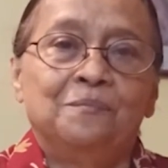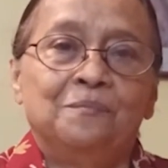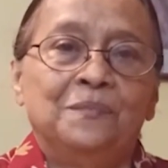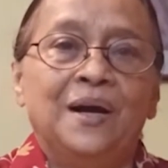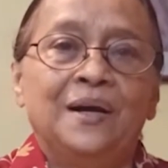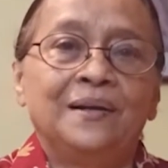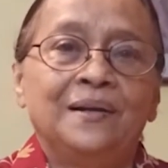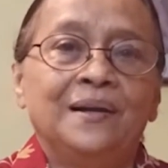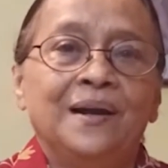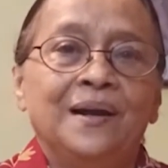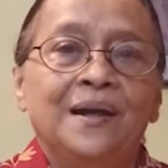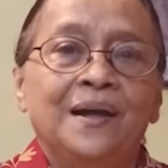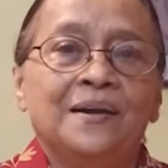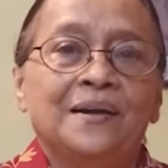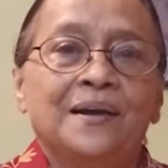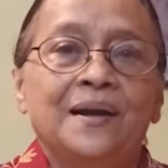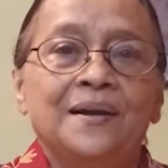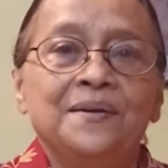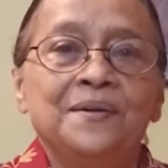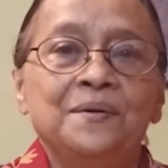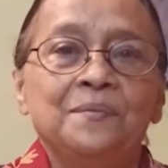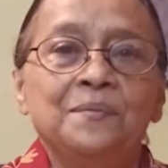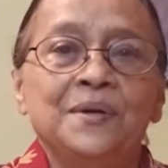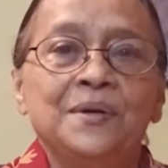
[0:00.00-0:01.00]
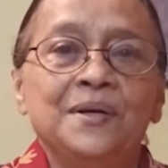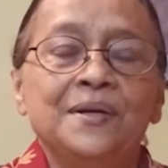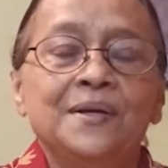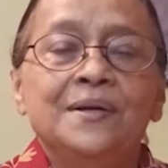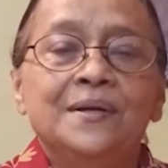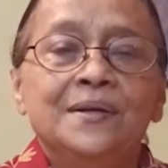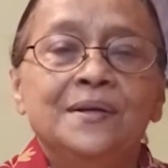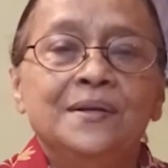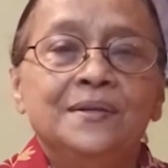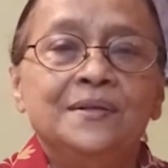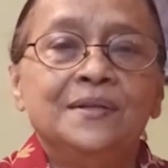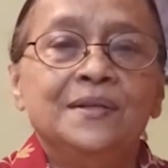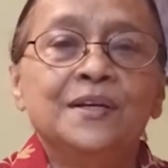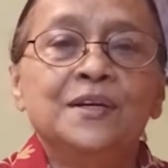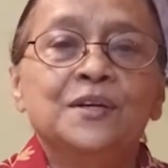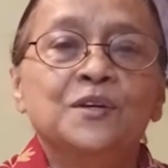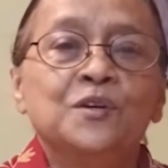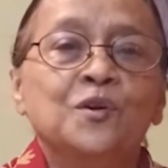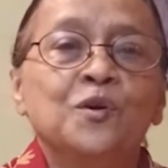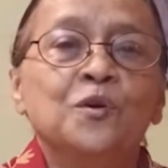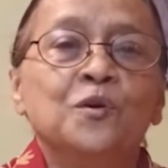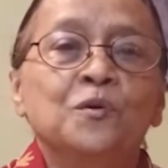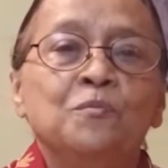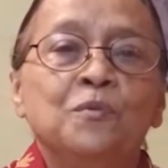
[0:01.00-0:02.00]
বাংলা একাডেমি
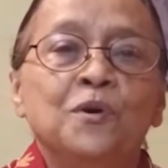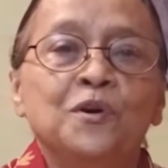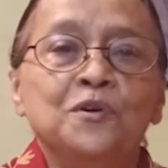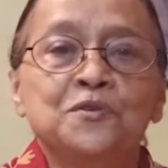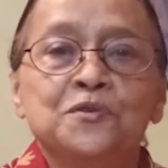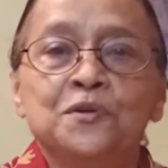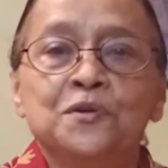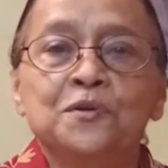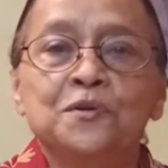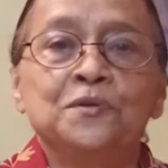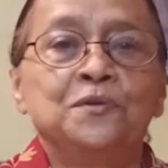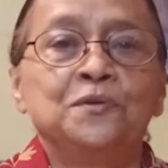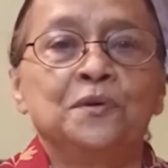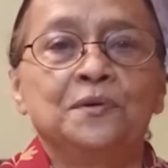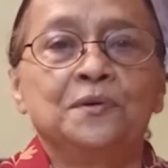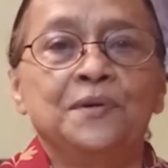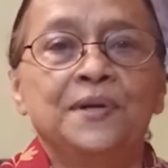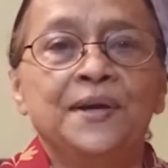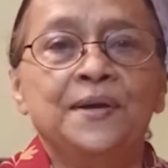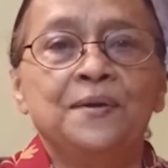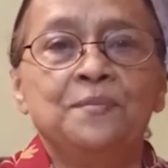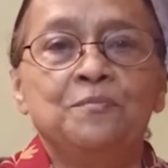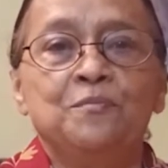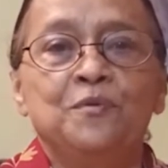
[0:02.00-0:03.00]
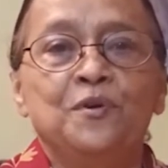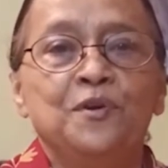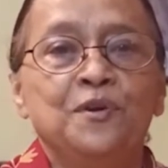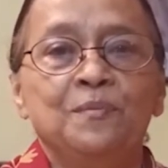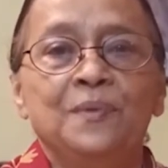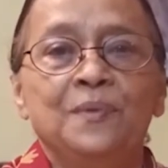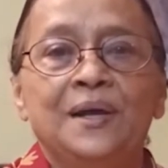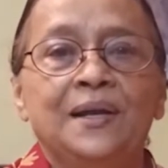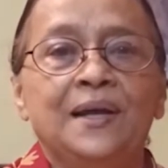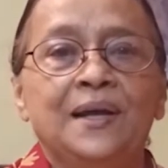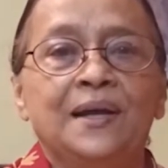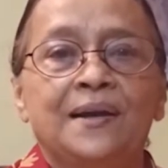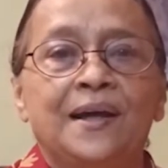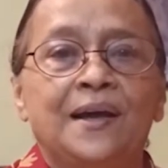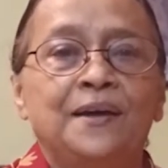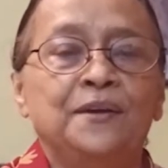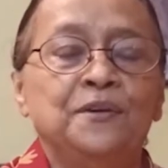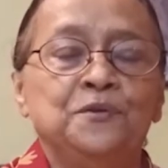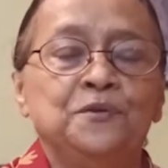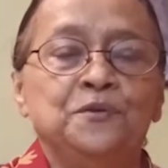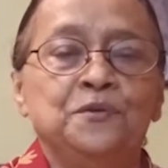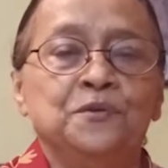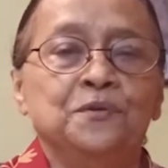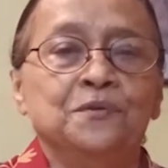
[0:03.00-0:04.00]
দীর্ঘ বছর ধরে এই বইমেলার
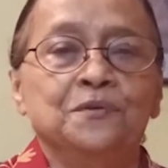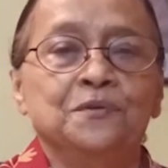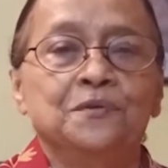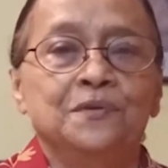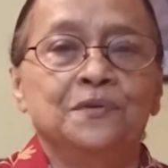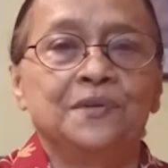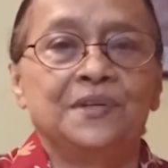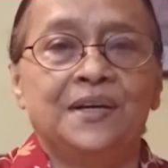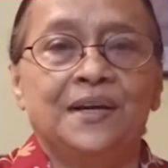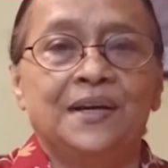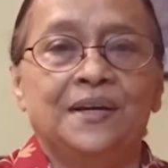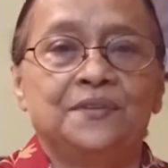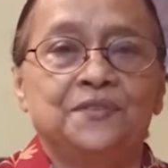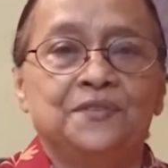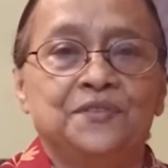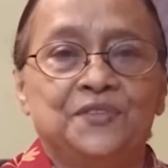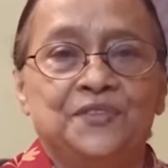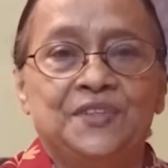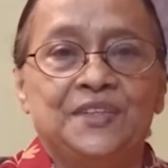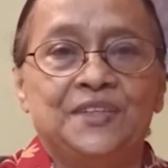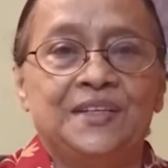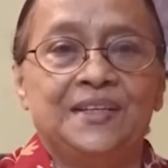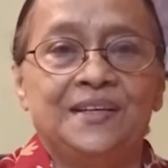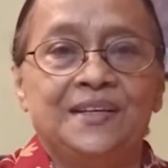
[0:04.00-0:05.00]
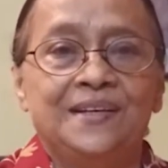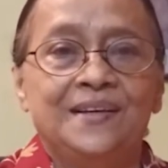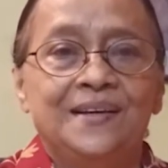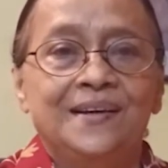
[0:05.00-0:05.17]
আয়োজন করে আসছে